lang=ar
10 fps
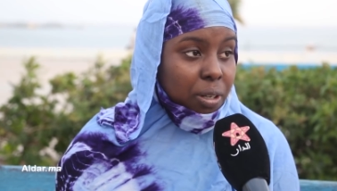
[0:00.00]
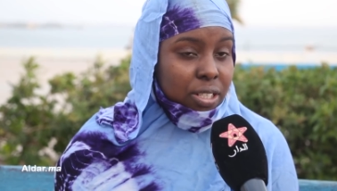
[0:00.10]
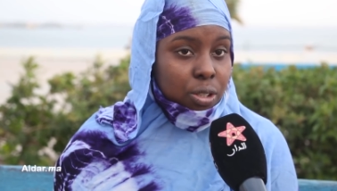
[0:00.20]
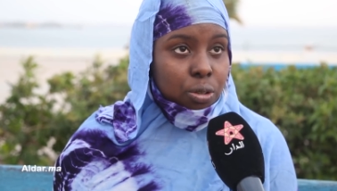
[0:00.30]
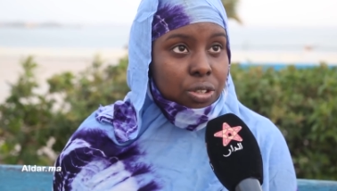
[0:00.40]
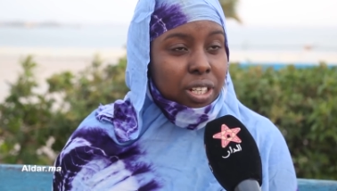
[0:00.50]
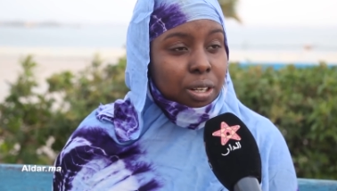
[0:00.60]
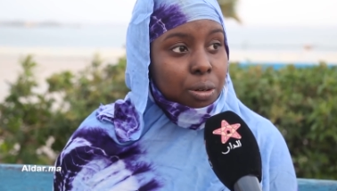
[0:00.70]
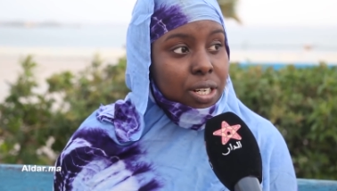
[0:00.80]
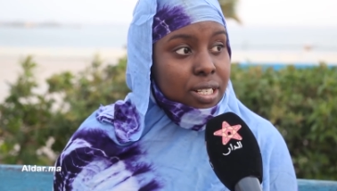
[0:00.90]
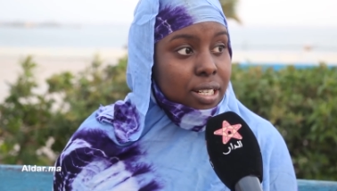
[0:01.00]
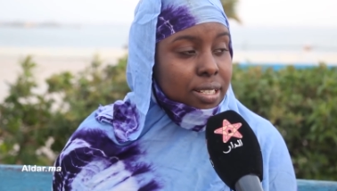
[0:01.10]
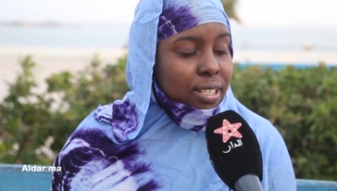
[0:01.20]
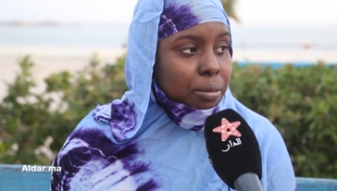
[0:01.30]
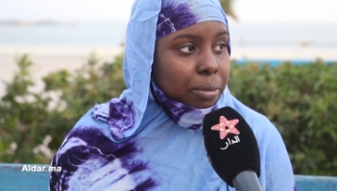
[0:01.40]
خاص يكون شي حوايج اللي
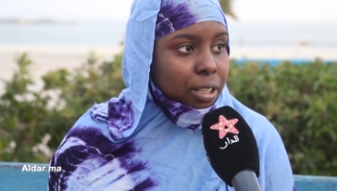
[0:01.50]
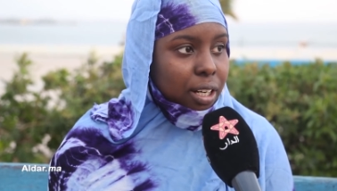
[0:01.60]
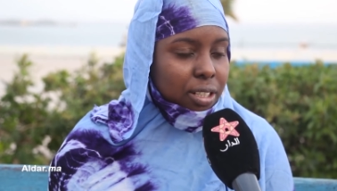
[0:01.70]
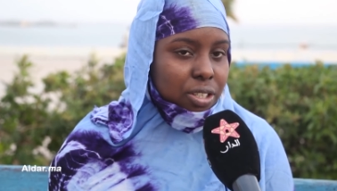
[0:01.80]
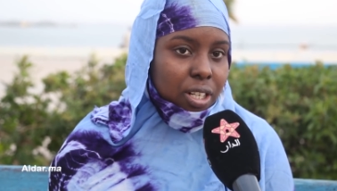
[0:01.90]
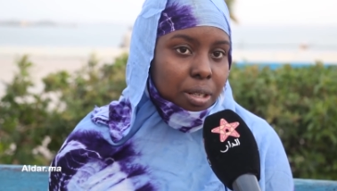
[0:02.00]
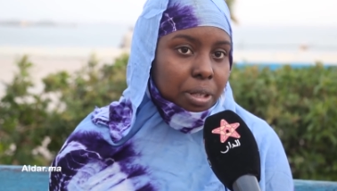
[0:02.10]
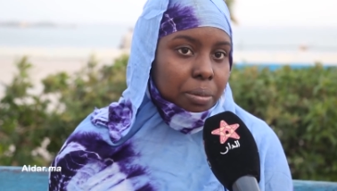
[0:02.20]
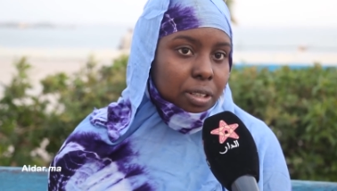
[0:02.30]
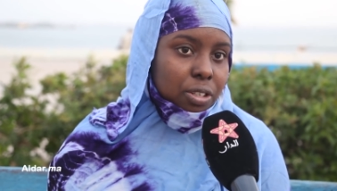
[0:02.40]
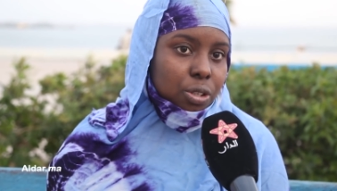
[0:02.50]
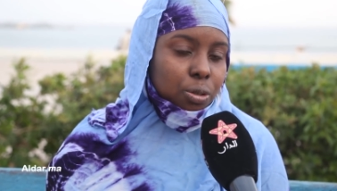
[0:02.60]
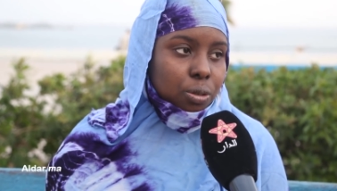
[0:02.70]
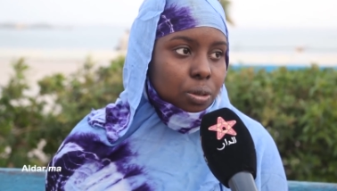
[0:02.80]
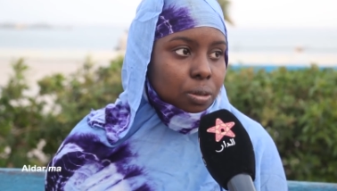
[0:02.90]
سلمية حيت راه ما يمكنش
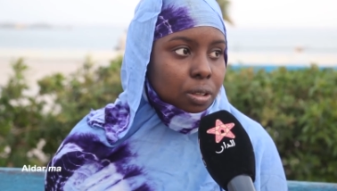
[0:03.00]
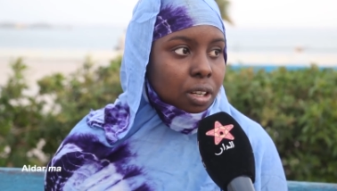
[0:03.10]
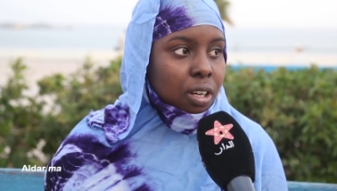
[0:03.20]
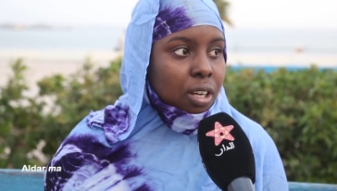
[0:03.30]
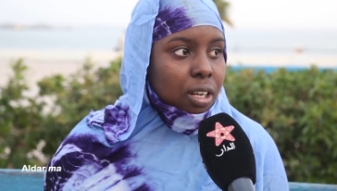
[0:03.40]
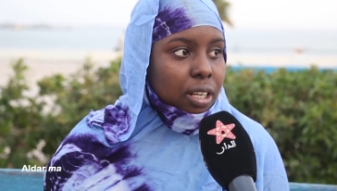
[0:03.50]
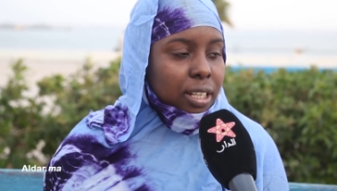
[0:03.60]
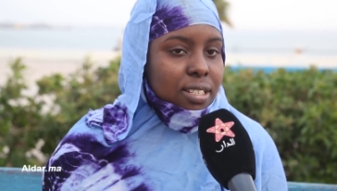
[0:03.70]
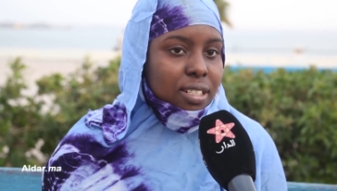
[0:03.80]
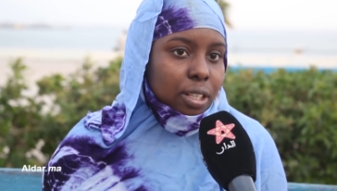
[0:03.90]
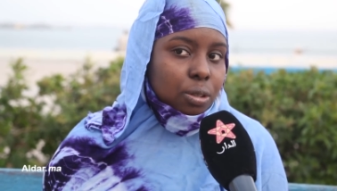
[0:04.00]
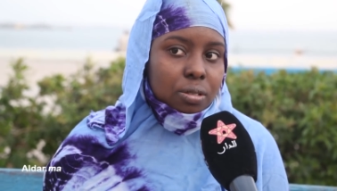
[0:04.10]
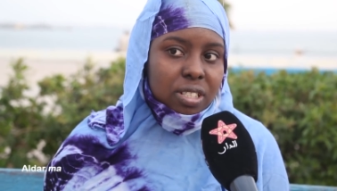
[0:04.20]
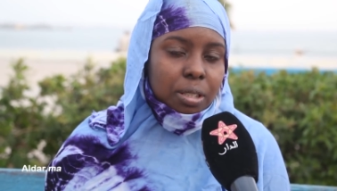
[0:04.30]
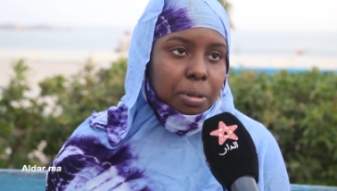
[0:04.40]
يكونوا الإنسان
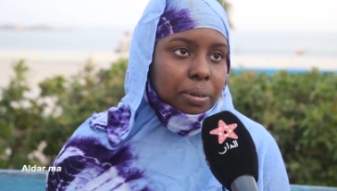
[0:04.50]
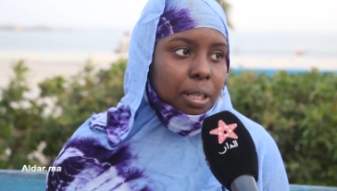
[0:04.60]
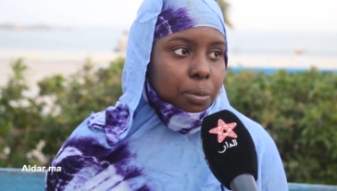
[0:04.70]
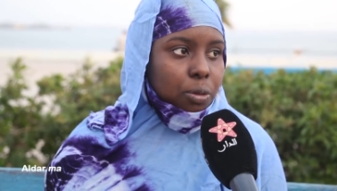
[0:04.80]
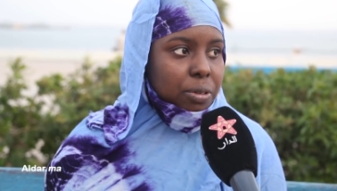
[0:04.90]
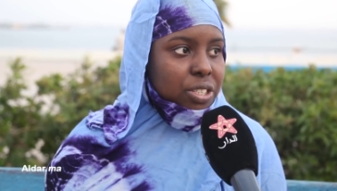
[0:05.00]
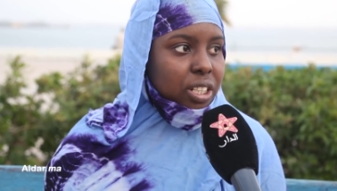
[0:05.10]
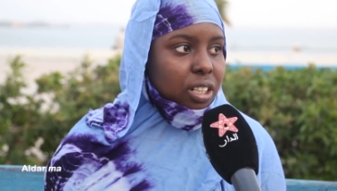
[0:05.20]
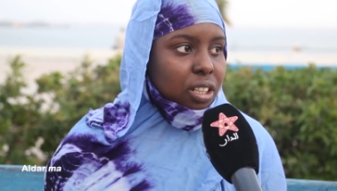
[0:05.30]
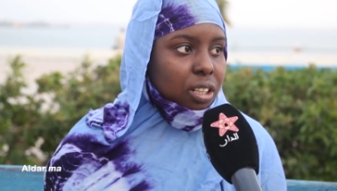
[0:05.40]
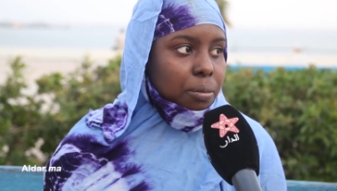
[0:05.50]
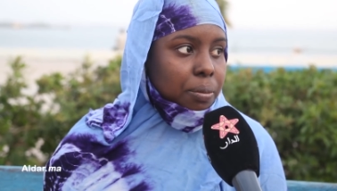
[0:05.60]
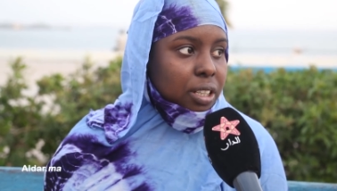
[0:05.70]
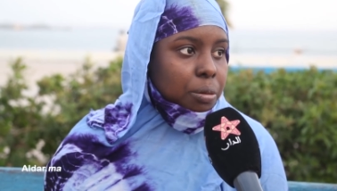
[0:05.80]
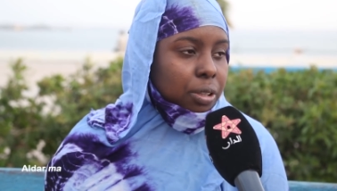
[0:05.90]
يكون سلمي بطبعه ماشي
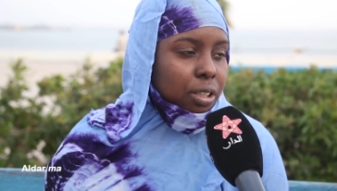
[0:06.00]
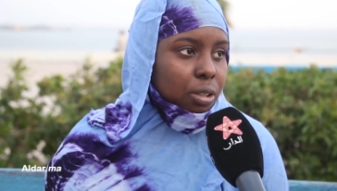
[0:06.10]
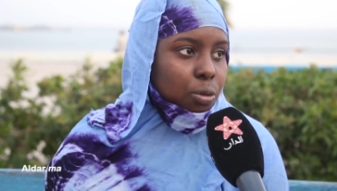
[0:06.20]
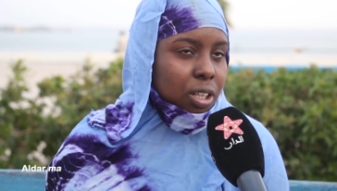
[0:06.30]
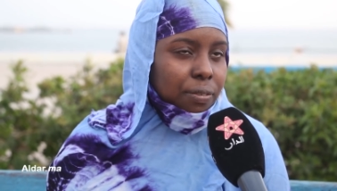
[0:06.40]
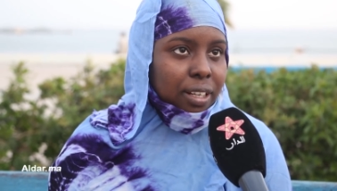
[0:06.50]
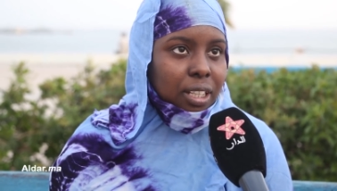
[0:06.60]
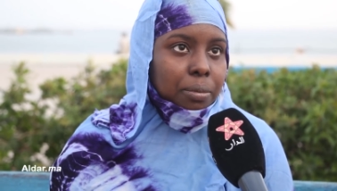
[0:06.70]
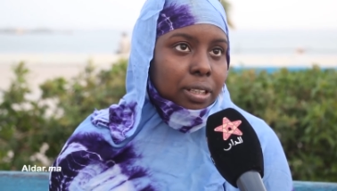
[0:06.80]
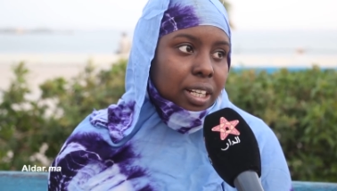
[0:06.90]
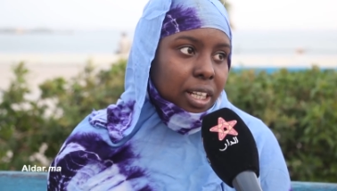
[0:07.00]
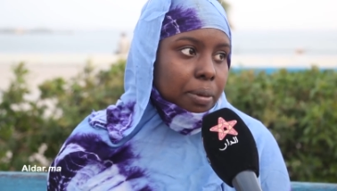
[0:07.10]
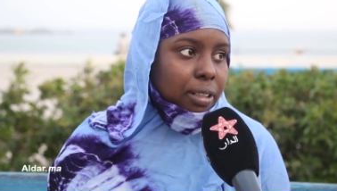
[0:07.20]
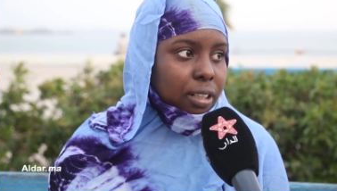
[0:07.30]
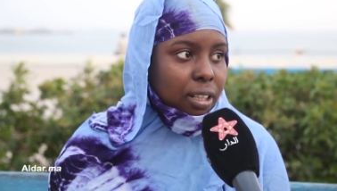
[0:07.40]
بنادم يوقف الخدمة ديال
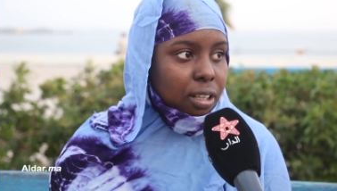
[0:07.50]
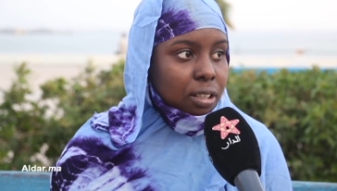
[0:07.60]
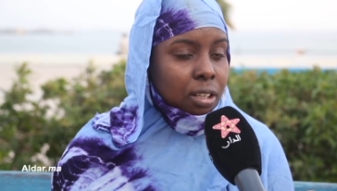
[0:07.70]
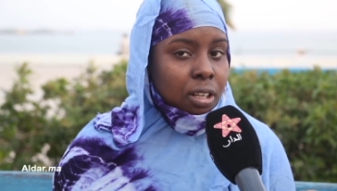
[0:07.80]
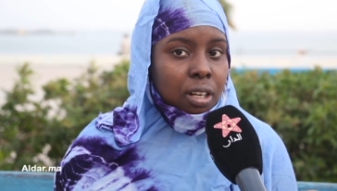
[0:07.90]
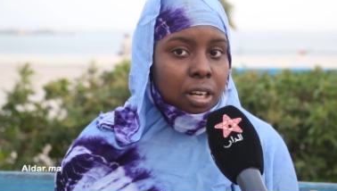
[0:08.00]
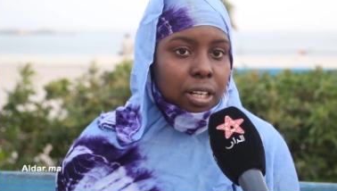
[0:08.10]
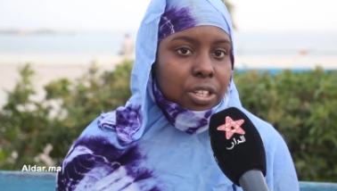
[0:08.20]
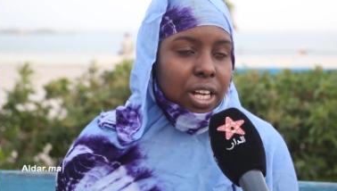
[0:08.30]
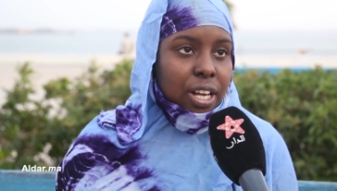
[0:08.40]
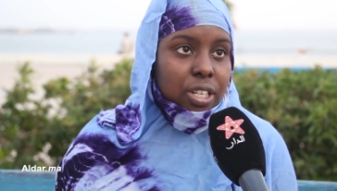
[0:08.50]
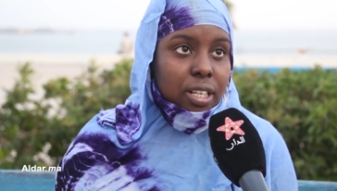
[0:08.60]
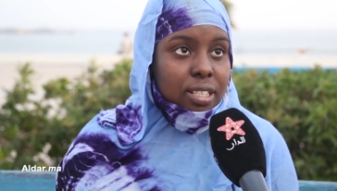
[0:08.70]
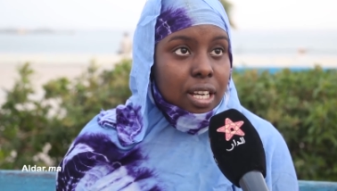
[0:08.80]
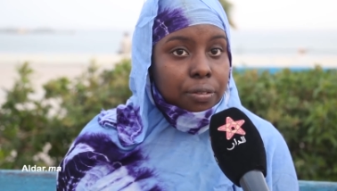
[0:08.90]
عباد الله على شي حاجة
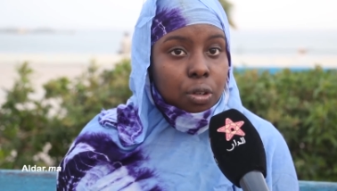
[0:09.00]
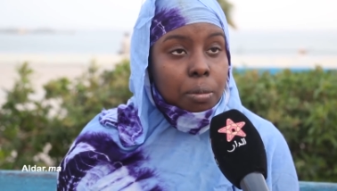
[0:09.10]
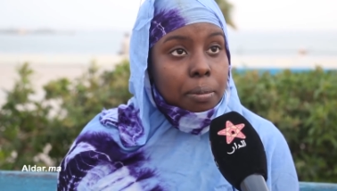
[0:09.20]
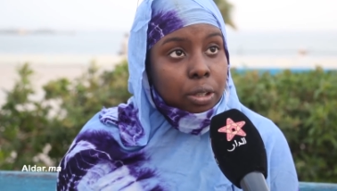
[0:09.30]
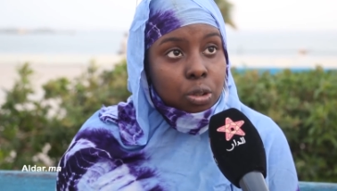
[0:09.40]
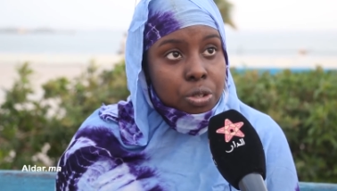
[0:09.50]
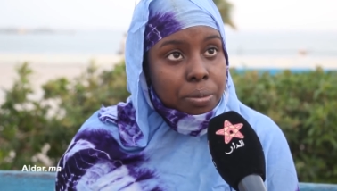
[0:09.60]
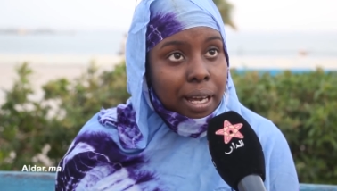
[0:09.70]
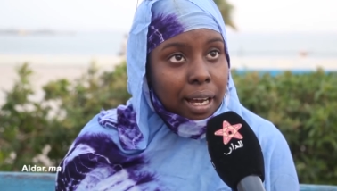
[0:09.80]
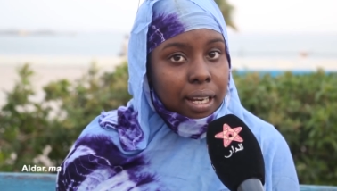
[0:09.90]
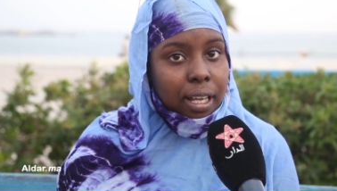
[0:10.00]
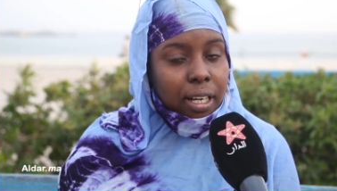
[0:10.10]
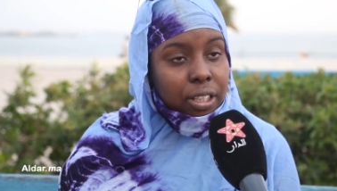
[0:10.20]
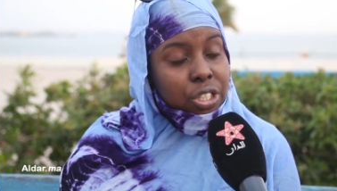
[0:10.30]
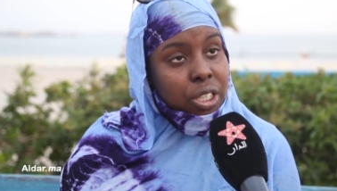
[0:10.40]
اللي تافهة هما ما عندهمش بها
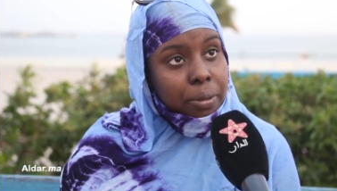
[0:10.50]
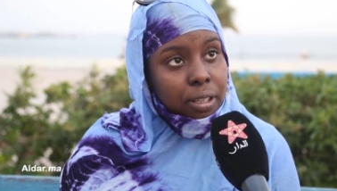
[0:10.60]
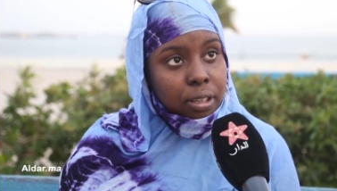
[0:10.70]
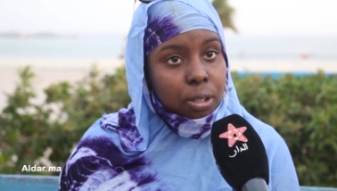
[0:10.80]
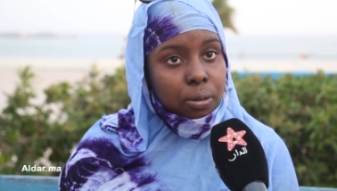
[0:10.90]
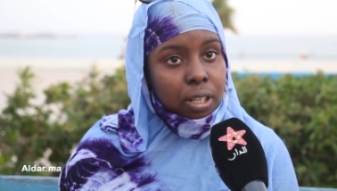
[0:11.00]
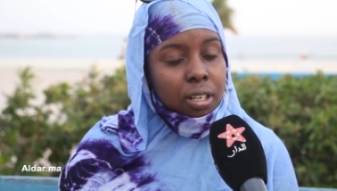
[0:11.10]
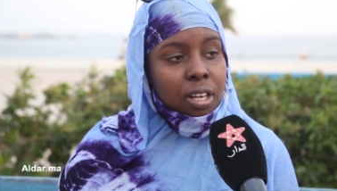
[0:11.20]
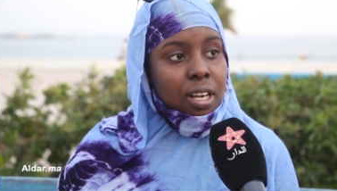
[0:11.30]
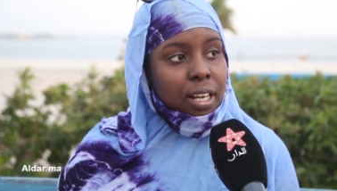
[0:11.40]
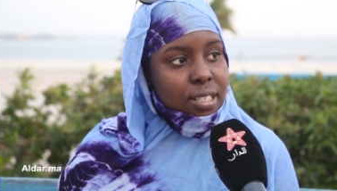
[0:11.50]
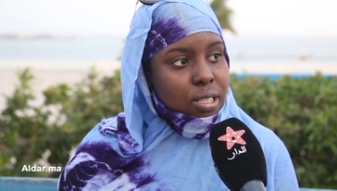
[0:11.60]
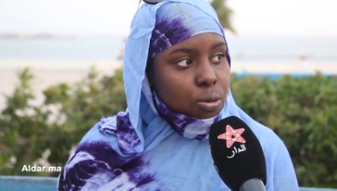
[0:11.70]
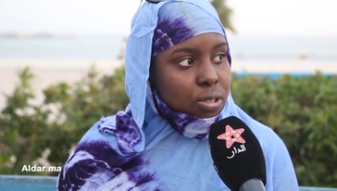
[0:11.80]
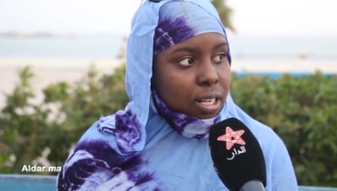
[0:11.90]
علاقة داكشي بين الدولة
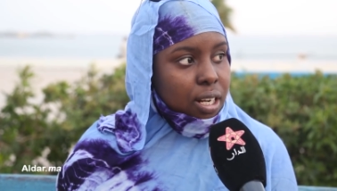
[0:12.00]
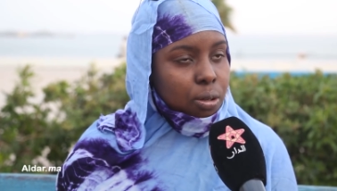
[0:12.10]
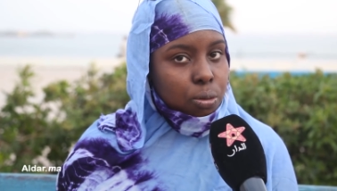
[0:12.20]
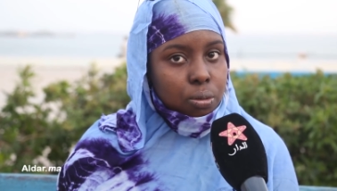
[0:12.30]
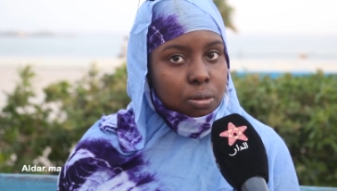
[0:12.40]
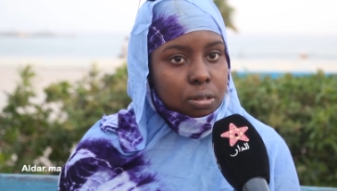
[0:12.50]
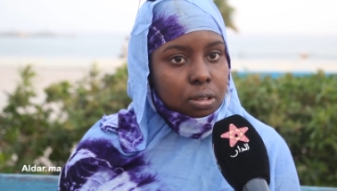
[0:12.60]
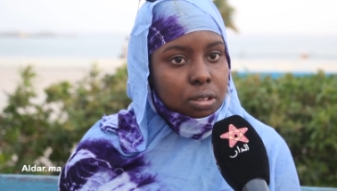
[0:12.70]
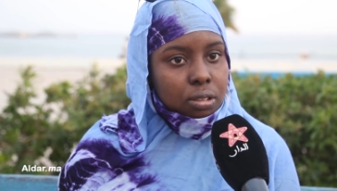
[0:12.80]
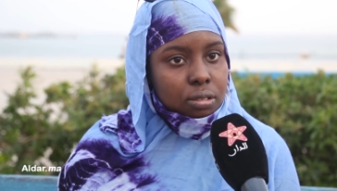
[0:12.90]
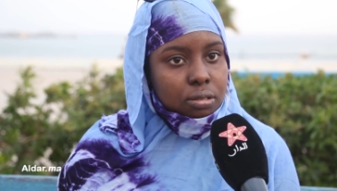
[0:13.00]
خاص الوزراء وال